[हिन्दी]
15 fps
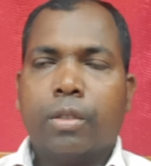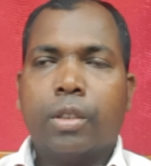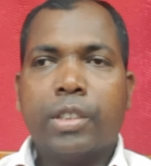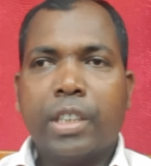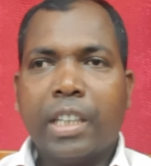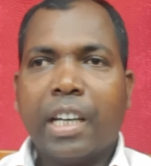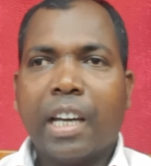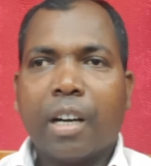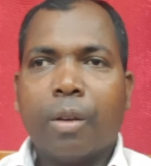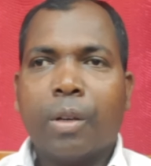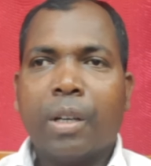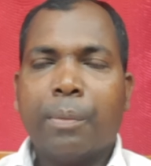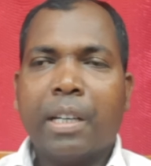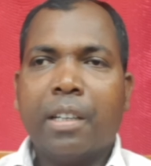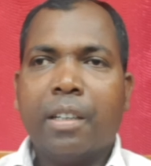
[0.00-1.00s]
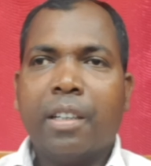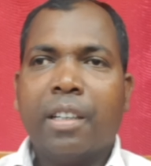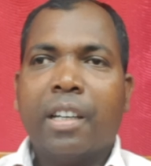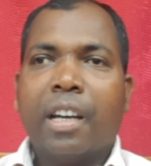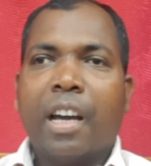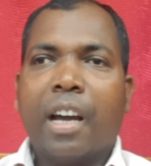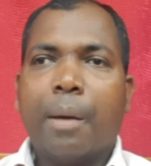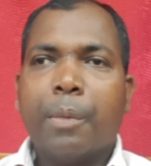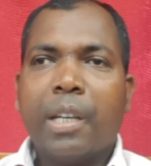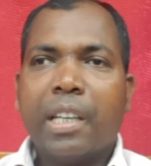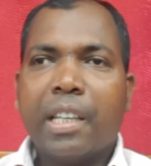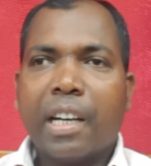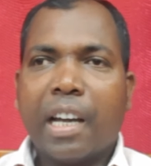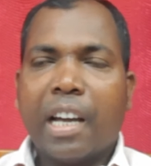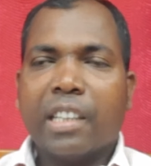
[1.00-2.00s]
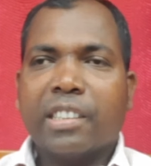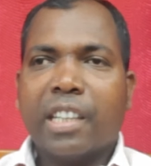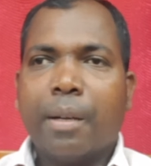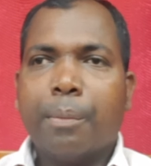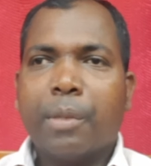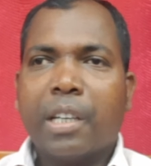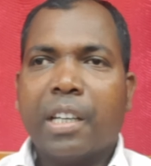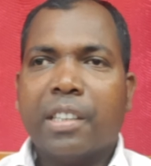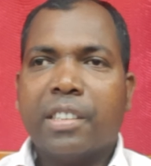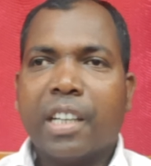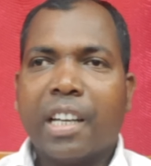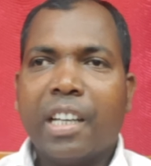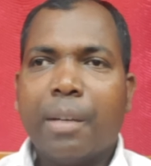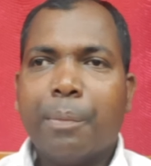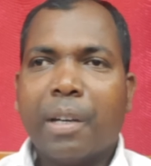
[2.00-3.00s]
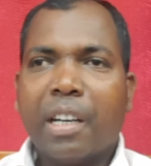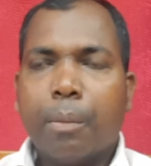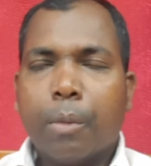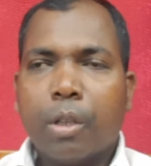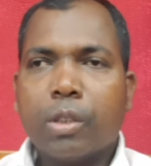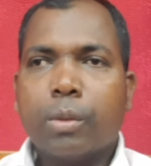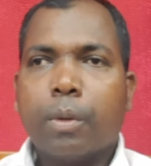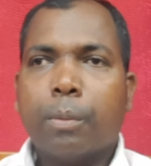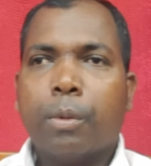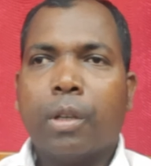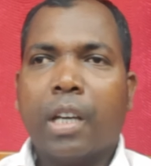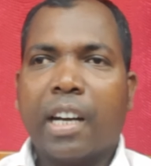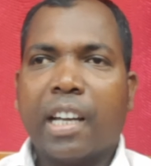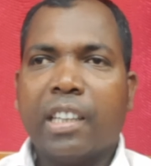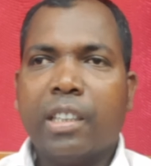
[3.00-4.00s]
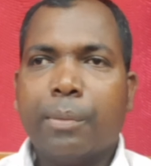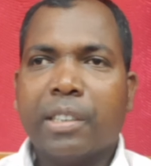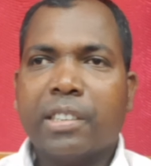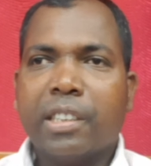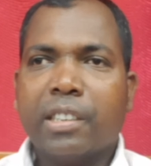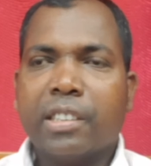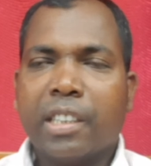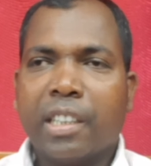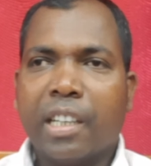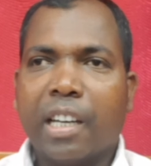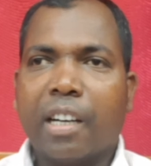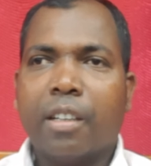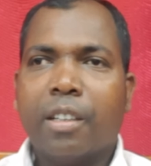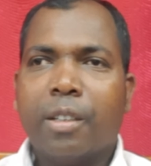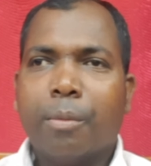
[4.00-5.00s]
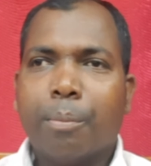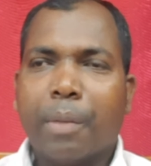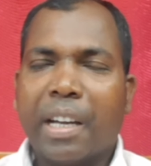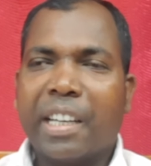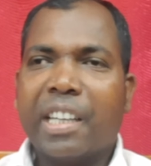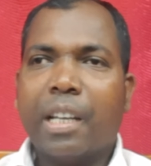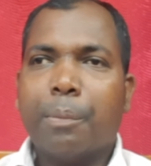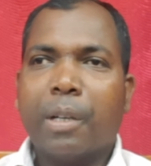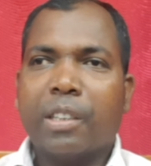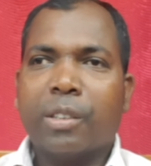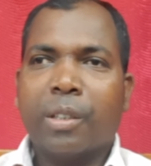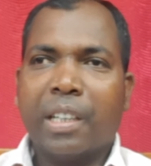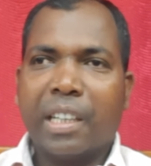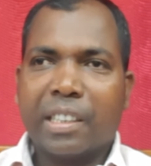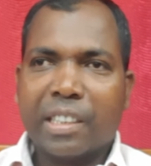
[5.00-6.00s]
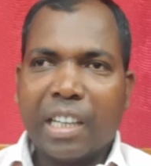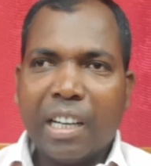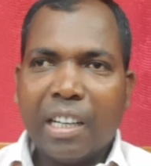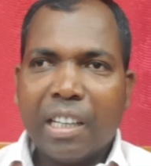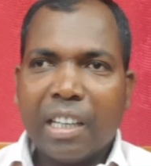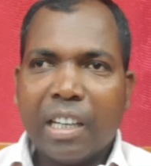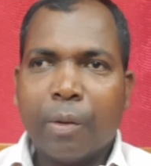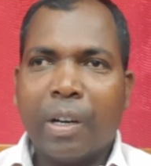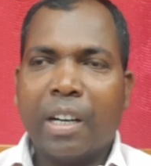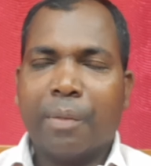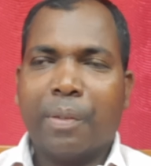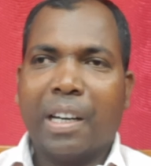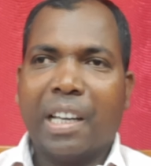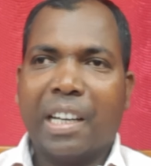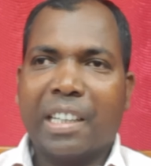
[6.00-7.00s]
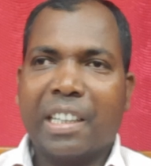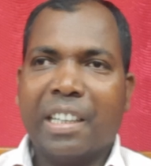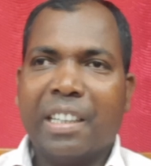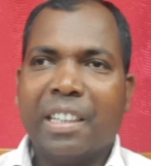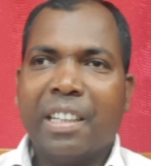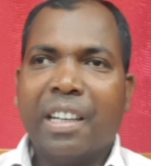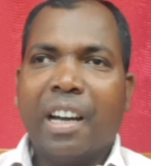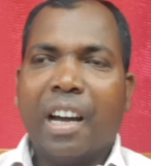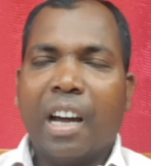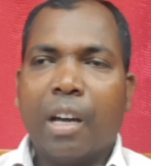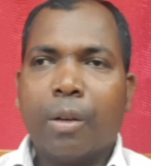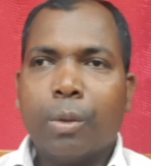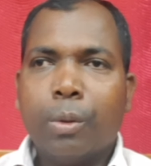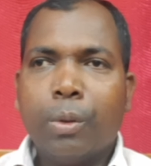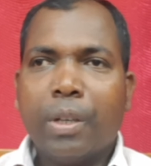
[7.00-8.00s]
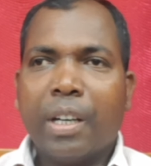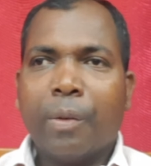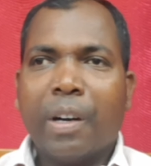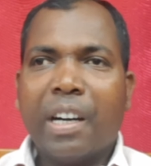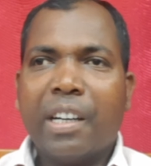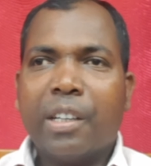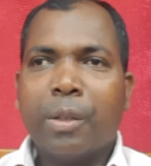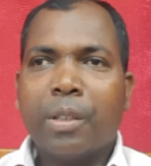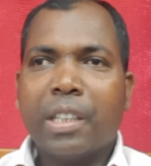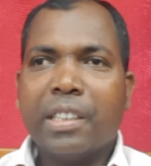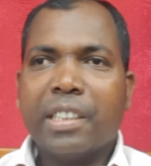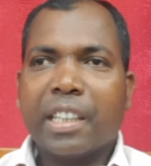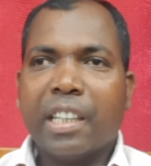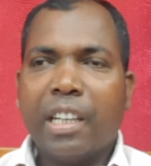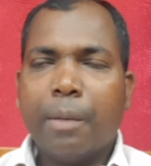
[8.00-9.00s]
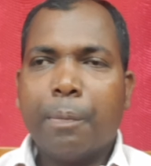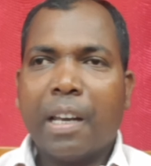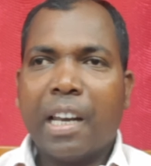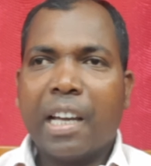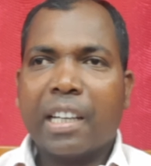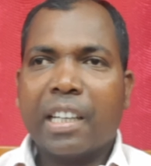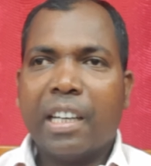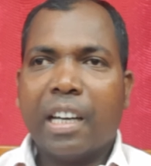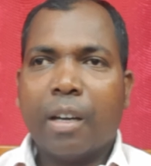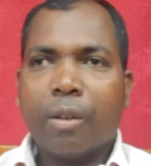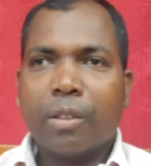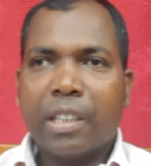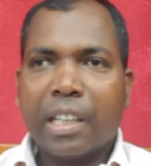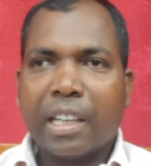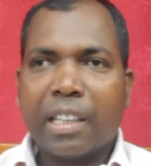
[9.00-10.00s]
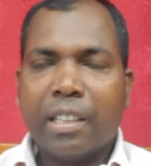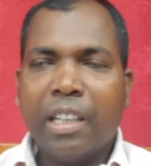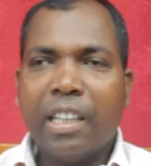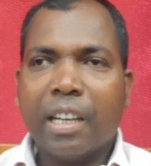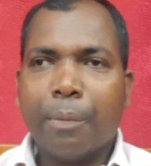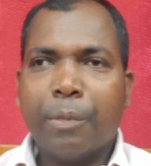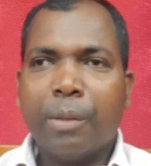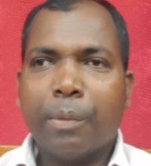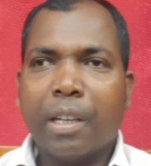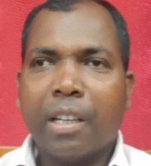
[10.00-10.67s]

तो जी हाँ रौरे मन हमने के आसाम के जाने माने मोस्ट पॉपुलर आदिवासी सिंगर माइकल पाथोरे एक अवार्ड पाला के और वो अवार्ड ठुके देखने पाला के और देखली हमनी